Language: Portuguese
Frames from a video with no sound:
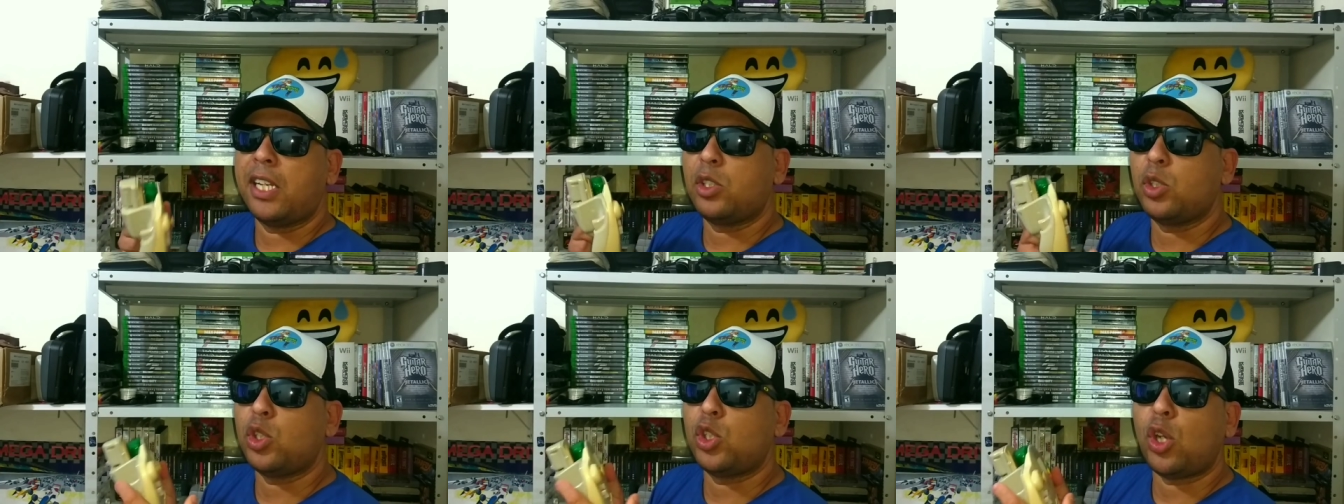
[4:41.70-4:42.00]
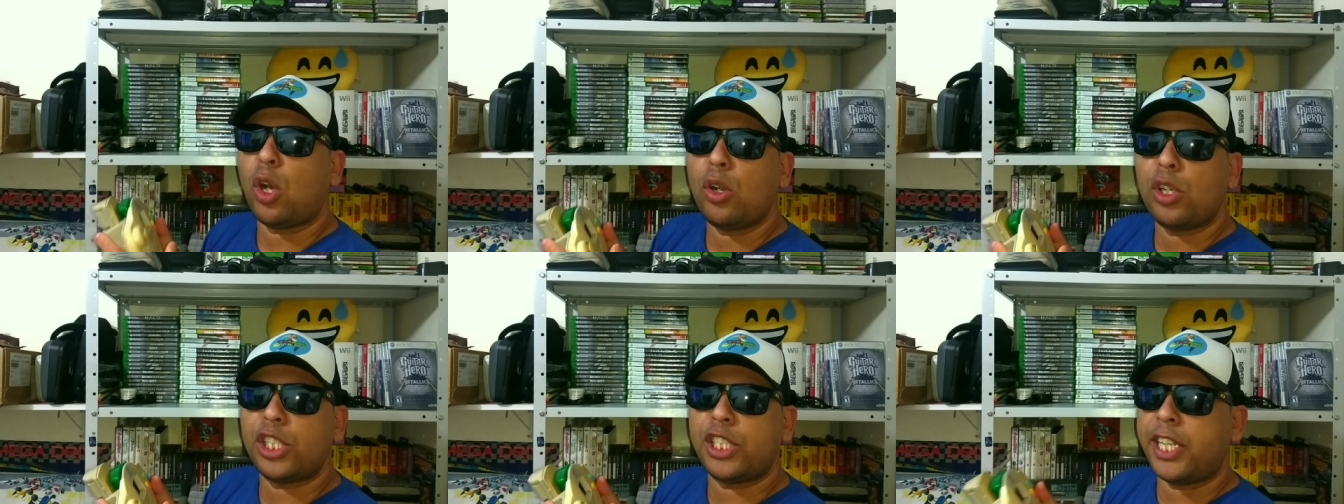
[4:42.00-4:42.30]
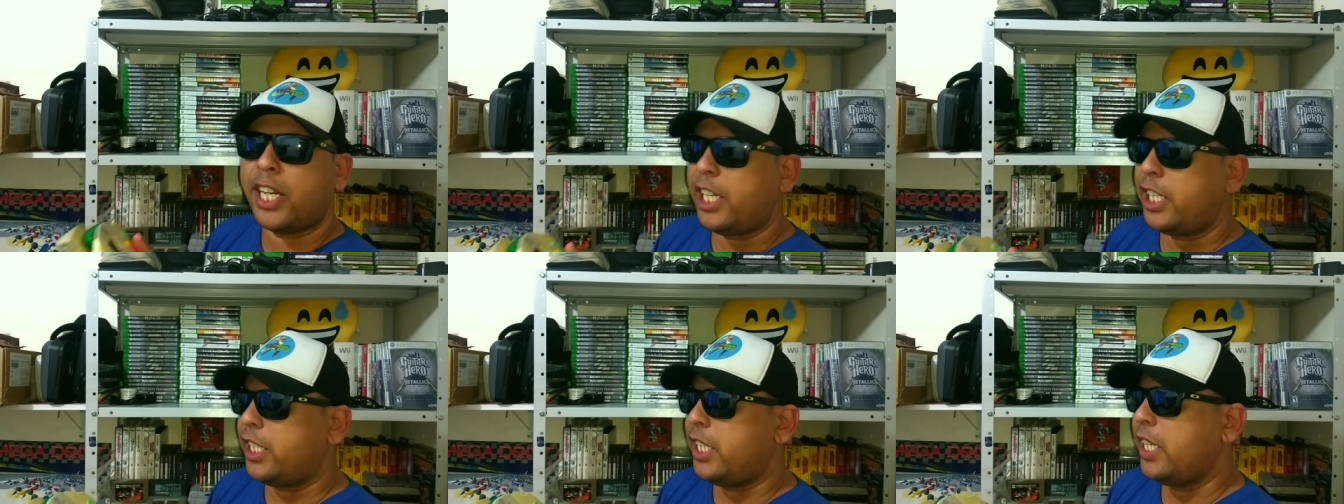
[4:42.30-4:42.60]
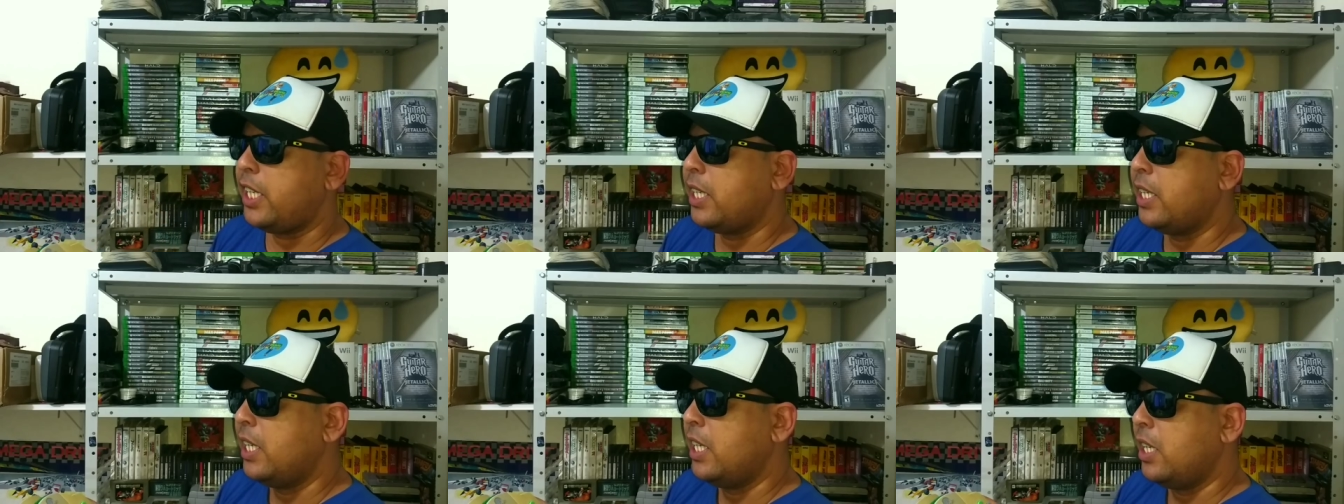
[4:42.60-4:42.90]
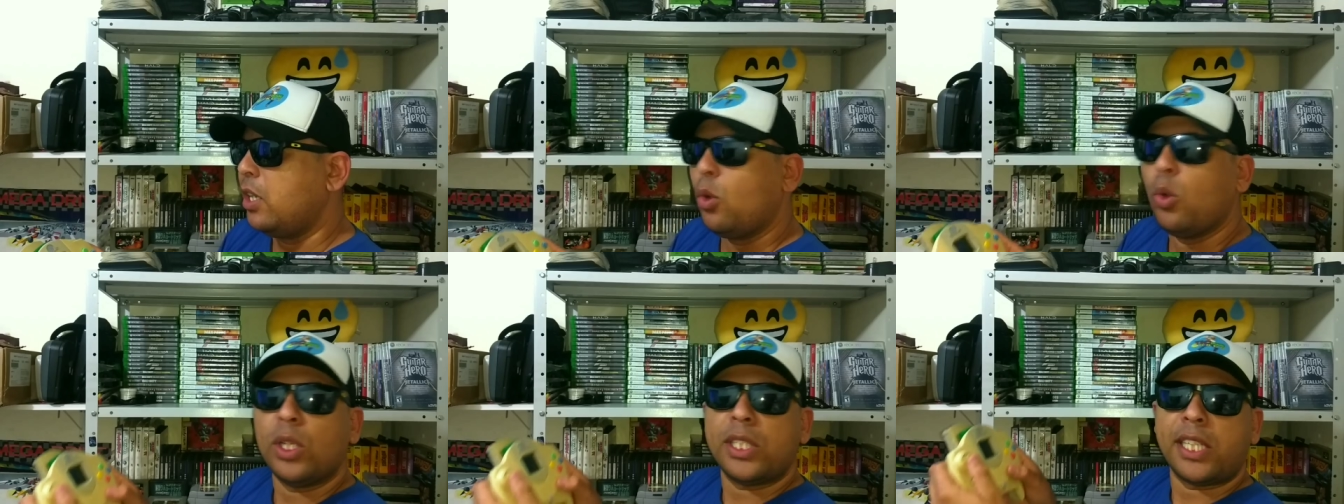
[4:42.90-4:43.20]
É, dos jogos 3D.
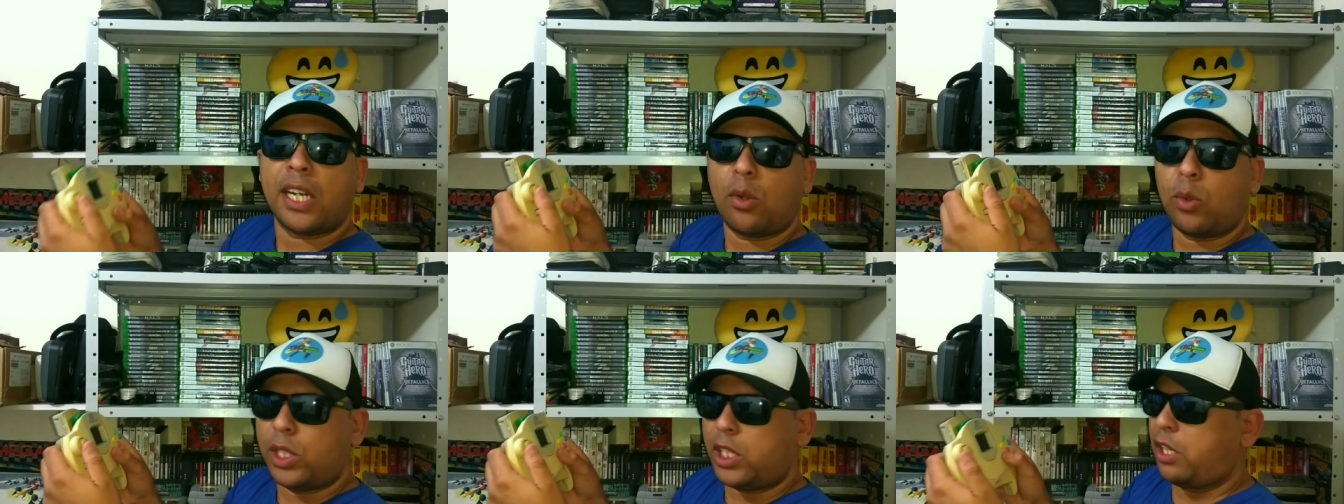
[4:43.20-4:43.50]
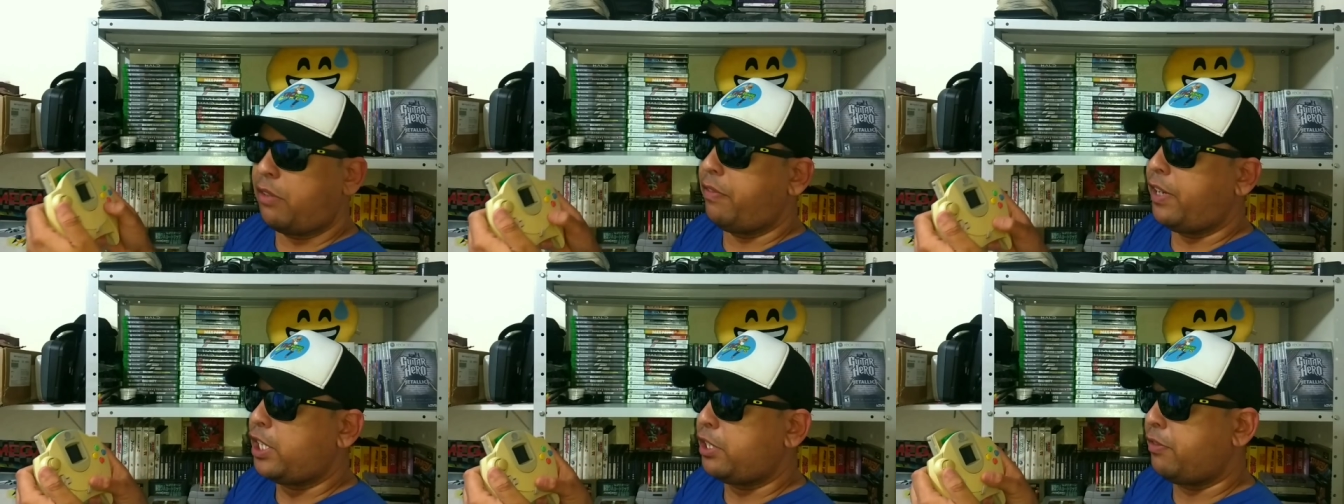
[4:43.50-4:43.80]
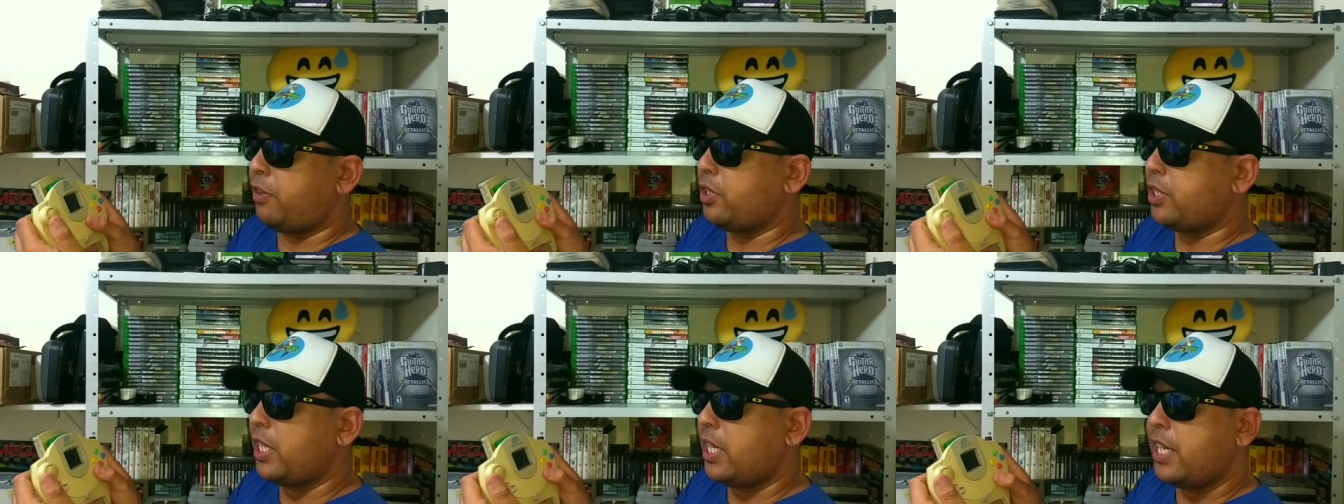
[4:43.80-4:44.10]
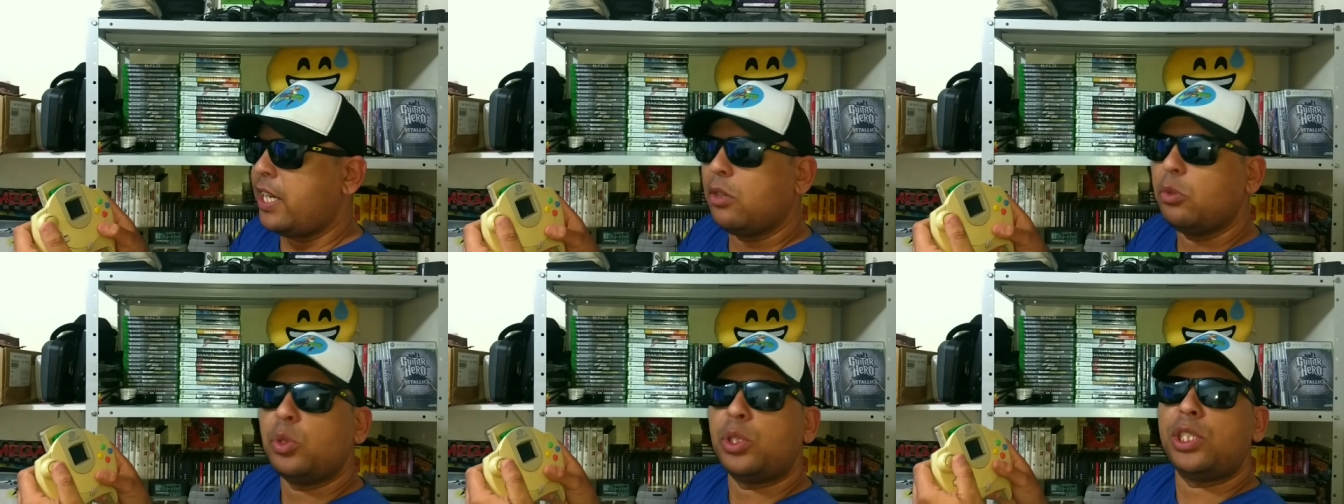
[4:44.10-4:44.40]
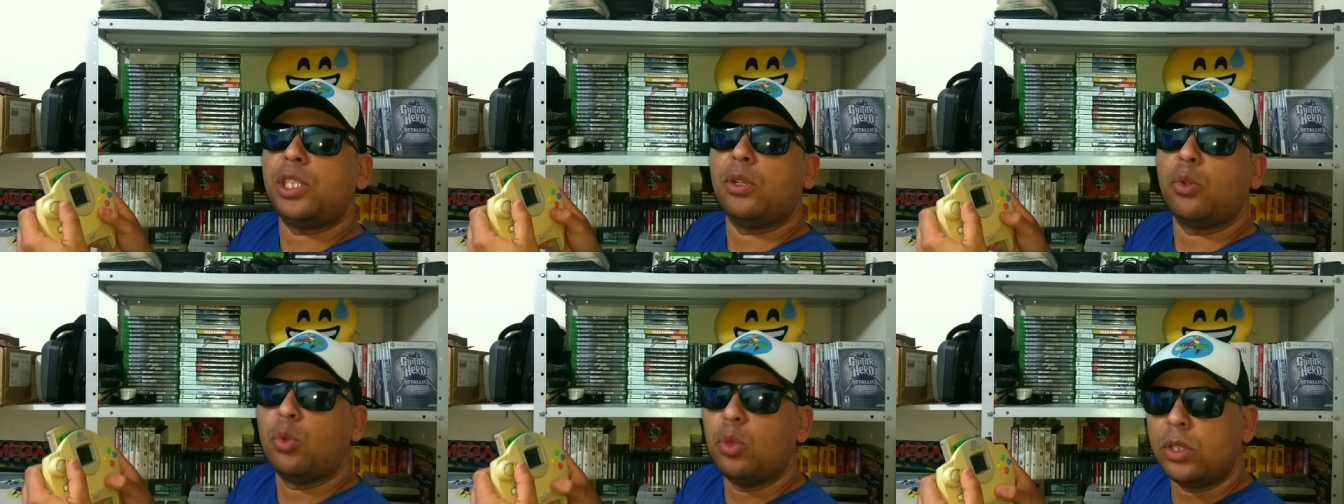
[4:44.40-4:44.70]
Outra coisa que faz falta nele é
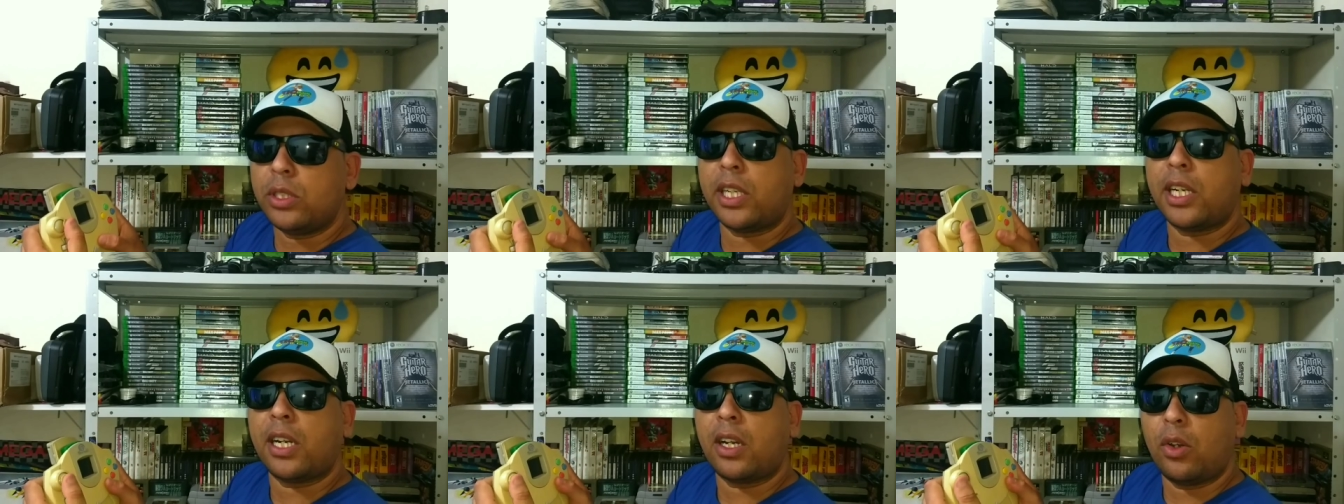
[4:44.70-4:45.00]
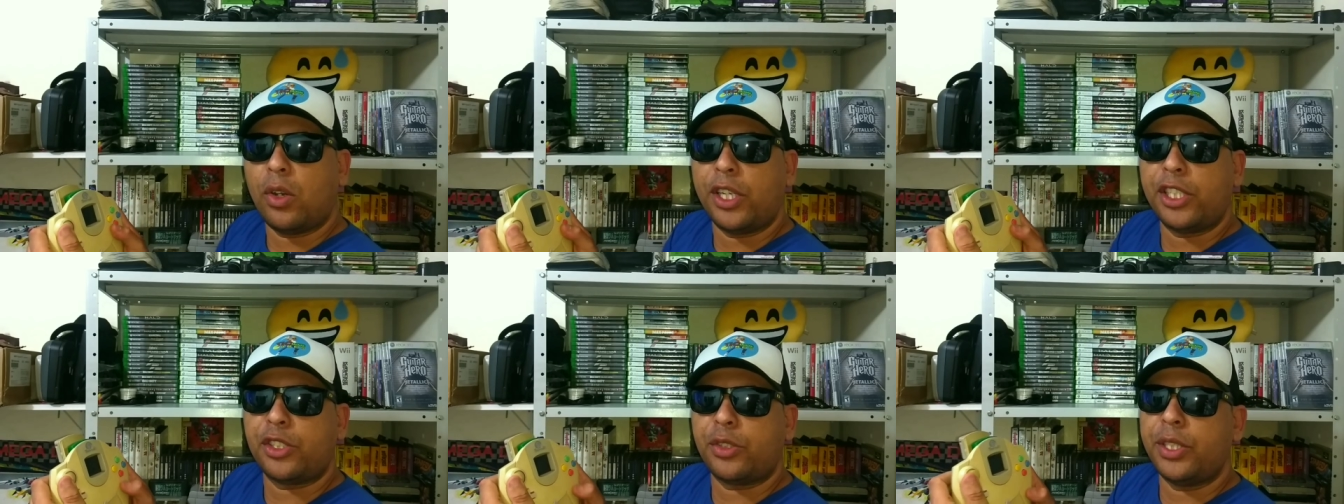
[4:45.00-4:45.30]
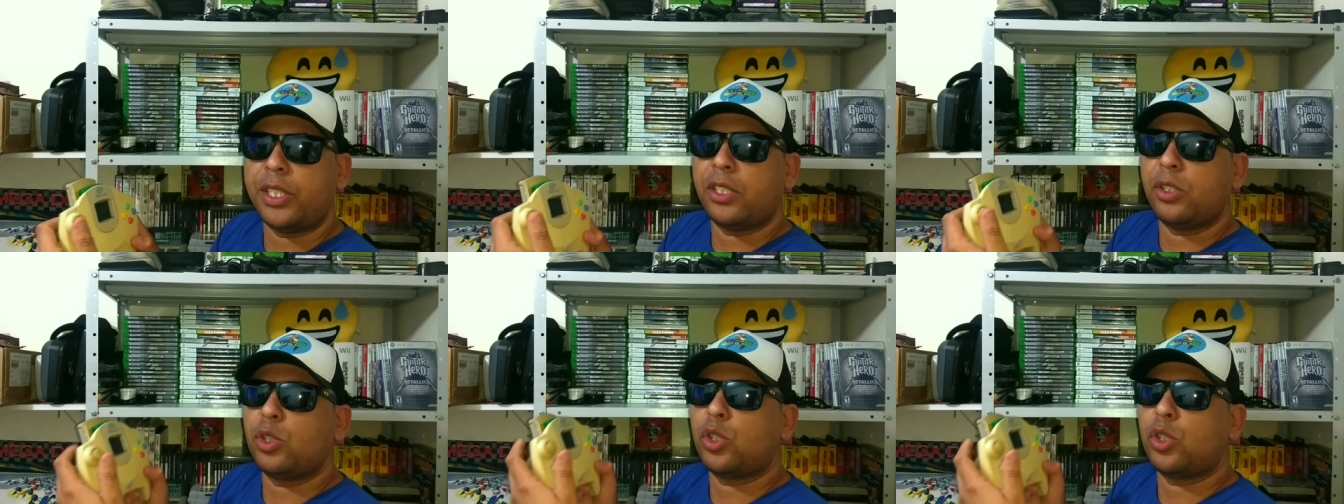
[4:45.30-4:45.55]
um segundo analógico.